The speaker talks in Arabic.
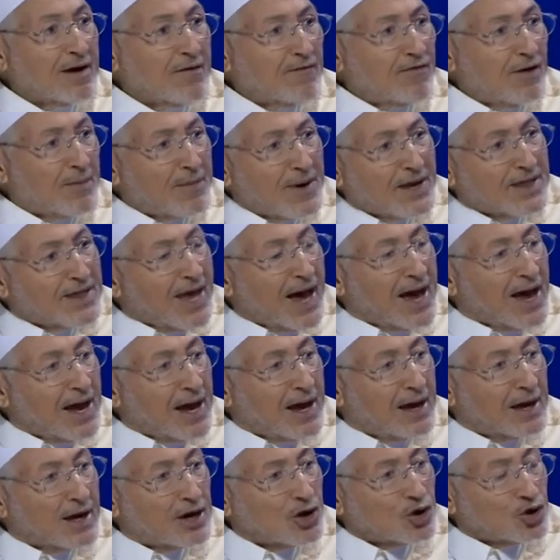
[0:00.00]

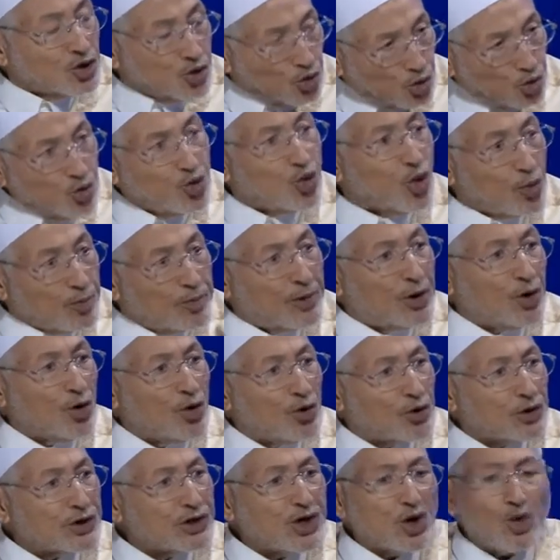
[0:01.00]
فبدأ الشعور
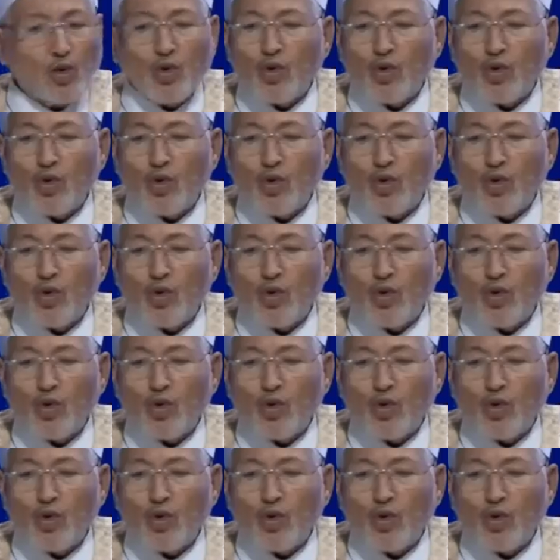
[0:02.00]
بالحرية